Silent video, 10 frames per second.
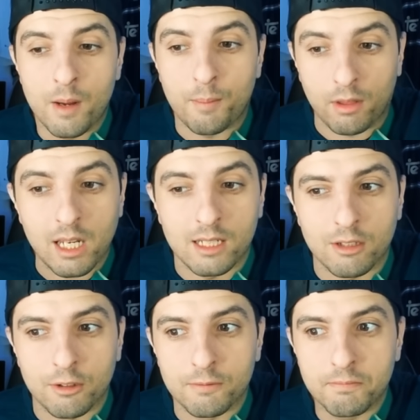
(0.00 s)
Por
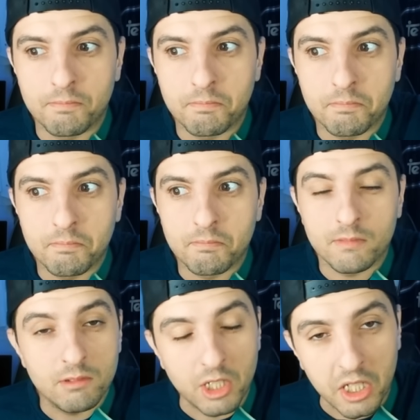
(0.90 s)
cierto,
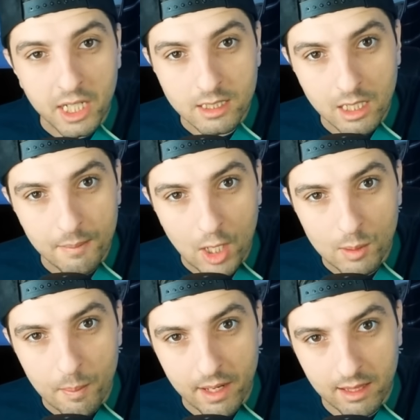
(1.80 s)
sin que sirva
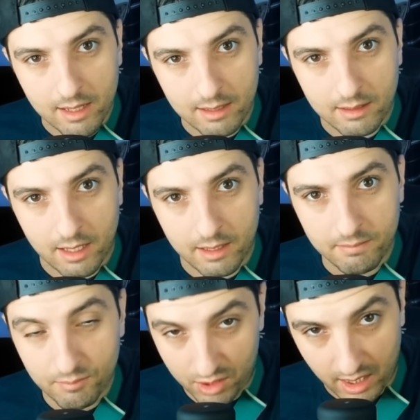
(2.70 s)
como precedente, ¿eh?
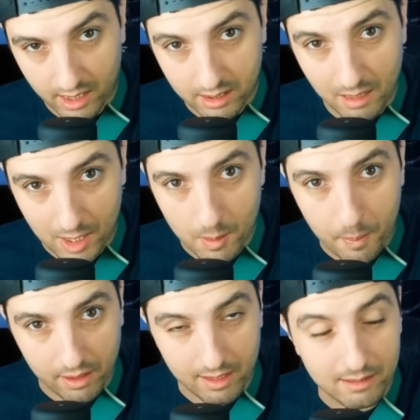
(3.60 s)
sin que sirva como
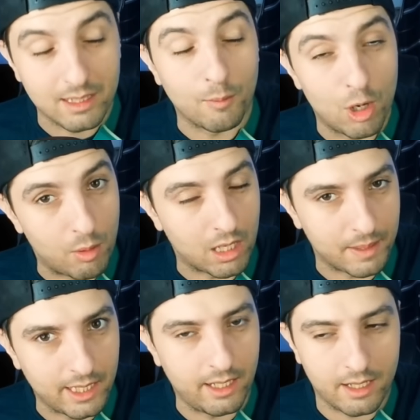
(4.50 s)
precedente, vuelvo a
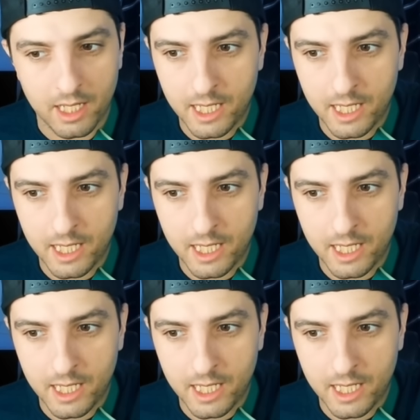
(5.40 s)
repetir.